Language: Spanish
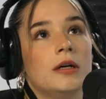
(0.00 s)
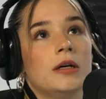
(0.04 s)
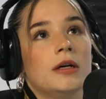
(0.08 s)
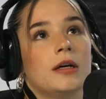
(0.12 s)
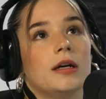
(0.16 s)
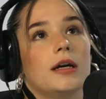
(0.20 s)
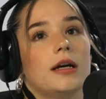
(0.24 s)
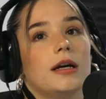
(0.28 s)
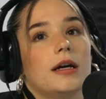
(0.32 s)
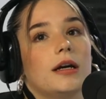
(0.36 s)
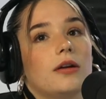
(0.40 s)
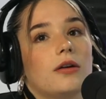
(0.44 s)

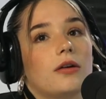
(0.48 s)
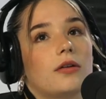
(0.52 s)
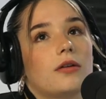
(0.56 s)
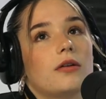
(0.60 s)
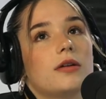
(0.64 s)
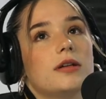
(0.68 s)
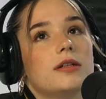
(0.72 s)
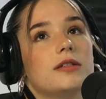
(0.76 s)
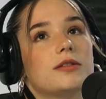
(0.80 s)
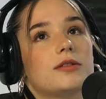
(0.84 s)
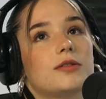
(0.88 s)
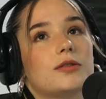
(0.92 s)
eh, los
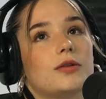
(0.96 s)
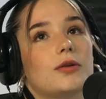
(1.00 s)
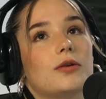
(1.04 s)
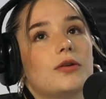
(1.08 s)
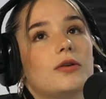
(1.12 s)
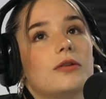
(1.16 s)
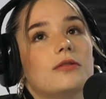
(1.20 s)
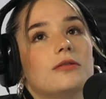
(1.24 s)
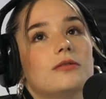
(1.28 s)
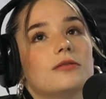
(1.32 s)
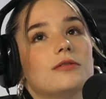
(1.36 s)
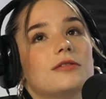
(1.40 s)
Rolling
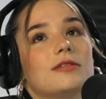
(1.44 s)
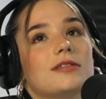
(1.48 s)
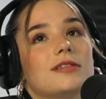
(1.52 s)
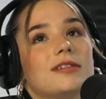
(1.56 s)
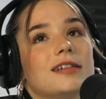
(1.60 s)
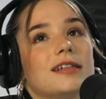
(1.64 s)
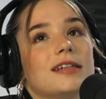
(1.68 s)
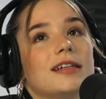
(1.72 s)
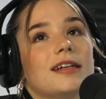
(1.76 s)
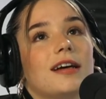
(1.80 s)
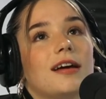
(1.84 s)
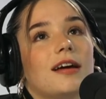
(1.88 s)
Stones,
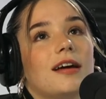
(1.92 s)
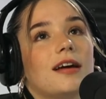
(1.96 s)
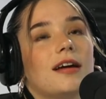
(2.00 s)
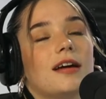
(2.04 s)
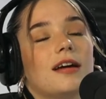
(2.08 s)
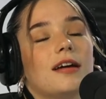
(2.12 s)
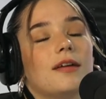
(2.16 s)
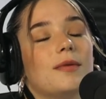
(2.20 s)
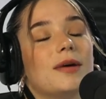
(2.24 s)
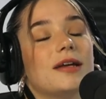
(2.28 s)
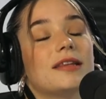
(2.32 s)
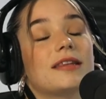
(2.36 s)

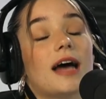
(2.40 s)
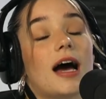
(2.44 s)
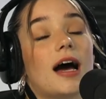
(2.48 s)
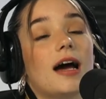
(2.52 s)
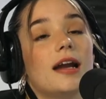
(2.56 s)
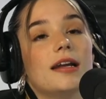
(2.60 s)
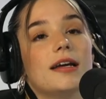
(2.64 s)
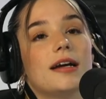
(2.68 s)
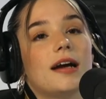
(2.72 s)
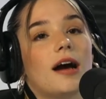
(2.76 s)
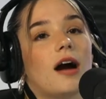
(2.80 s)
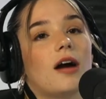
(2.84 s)
eh,
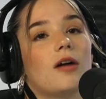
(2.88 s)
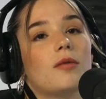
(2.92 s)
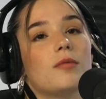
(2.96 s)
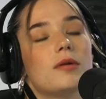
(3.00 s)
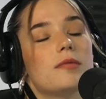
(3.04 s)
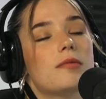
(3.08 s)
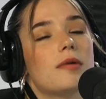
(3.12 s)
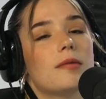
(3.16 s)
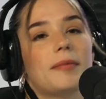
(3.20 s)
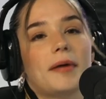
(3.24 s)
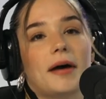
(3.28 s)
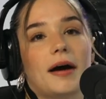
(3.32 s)
Metallica con
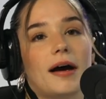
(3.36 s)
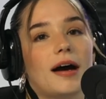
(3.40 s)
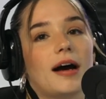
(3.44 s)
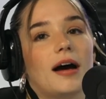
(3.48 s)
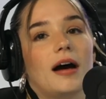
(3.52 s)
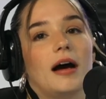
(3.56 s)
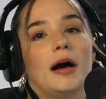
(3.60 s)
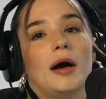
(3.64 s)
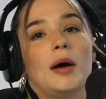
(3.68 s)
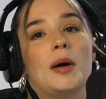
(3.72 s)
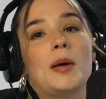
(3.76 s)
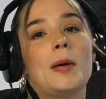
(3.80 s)
mi
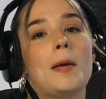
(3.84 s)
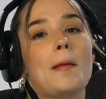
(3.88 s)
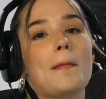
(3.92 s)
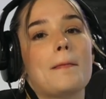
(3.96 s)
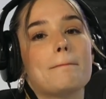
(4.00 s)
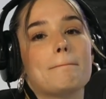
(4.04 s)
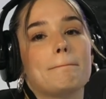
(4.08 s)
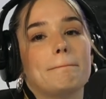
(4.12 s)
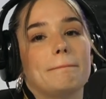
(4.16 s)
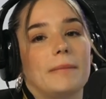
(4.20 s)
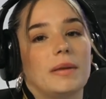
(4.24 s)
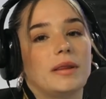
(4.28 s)
papá,
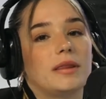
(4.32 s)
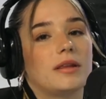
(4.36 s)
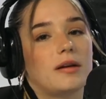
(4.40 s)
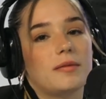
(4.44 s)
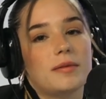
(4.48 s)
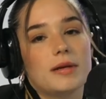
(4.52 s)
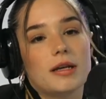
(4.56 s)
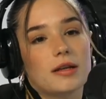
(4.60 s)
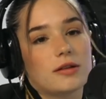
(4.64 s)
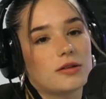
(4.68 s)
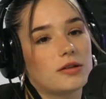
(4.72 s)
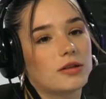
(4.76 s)
entre
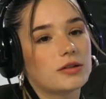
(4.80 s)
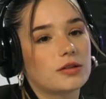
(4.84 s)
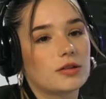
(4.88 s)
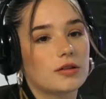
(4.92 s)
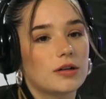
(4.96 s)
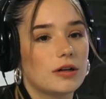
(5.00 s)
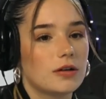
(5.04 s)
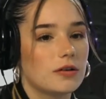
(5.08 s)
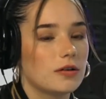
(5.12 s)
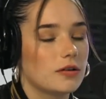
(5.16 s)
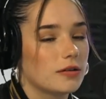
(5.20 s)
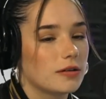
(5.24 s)
miles de,
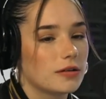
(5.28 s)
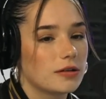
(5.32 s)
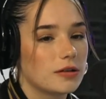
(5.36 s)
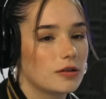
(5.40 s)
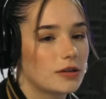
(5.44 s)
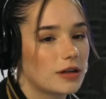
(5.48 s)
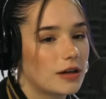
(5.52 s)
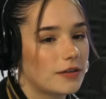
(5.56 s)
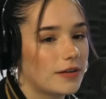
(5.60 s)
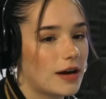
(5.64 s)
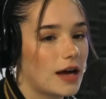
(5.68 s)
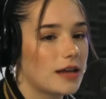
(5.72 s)
otros de
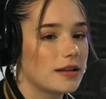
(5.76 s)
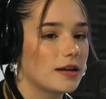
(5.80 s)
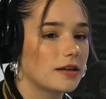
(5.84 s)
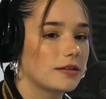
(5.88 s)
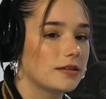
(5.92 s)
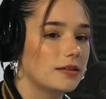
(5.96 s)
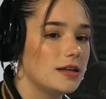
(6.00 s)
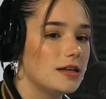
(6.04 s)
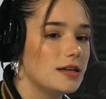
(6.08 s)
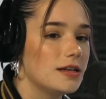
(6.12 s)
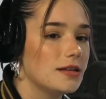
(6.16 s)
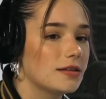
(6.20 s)
otras bandas,
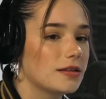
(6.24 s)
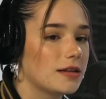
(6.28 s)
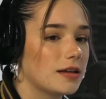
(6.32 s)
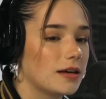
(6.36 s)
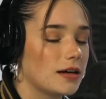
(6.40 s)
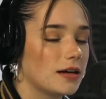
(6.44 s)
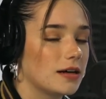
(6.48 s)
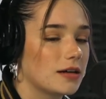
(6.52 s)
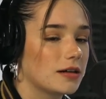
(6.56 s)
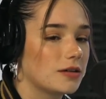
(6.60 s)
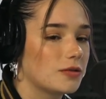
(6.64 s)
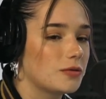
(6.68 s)

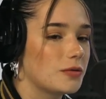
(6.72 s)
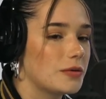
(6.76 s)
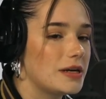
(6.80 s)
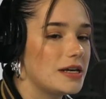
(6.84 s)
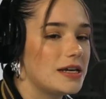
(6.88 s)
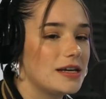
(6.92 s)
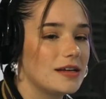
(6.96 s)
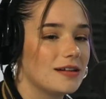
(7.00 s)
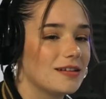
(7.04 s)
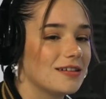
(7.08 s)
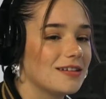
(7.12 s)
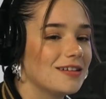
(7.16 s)
artistas,
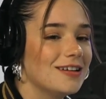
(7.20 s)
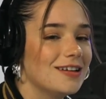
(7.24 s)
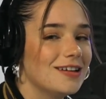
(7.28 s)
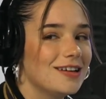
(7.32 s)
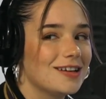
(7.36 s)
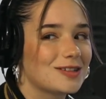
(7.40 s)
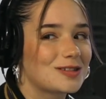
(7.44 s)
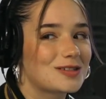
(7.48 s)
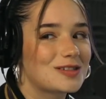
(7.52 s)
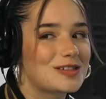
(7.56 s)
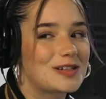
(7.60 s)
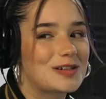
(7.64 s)
Queen.
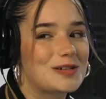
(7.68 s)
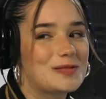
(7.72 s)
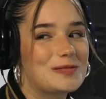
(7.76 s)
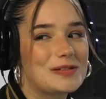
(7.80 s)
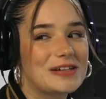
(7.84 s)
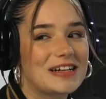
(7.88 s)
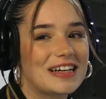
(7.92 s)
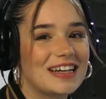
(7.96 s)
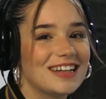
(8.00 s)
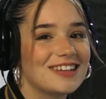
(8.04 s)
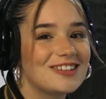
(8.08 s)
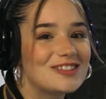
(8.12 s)
Entonces
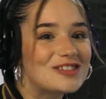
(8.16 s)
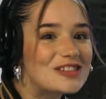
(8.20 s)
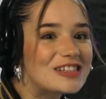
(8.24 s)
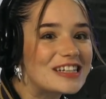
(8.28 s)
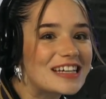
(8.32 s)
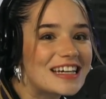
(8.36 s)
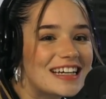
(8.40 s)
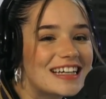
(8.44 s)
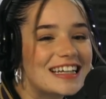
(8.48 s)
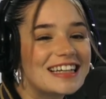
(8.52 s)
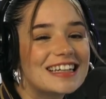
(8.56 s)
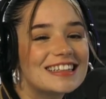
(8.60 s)
como que, no
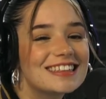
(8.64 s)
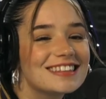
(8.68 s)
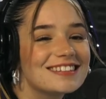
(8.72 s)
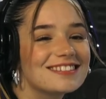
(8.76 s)
sé,